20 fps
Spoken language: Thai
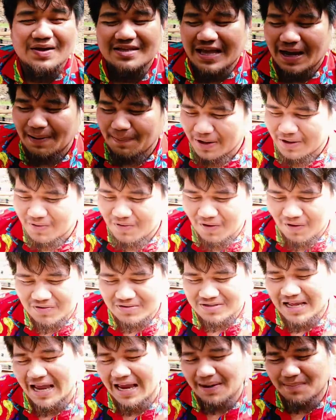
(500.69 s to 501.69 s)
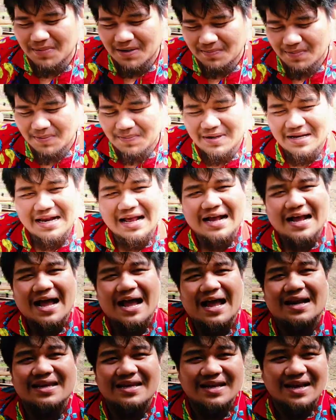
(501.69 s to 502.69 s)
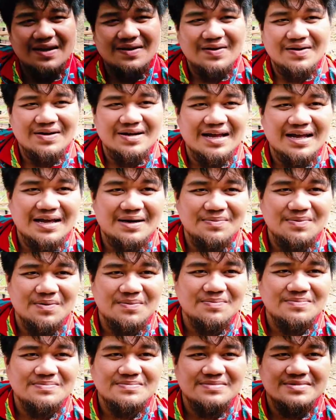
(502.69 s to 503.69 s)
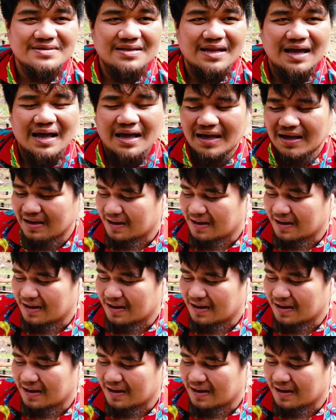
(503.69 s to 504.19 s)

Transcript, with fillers: ถ้าเป็นของไทยมันไม่มีราคานี้แน่นอนนะครับผม นะ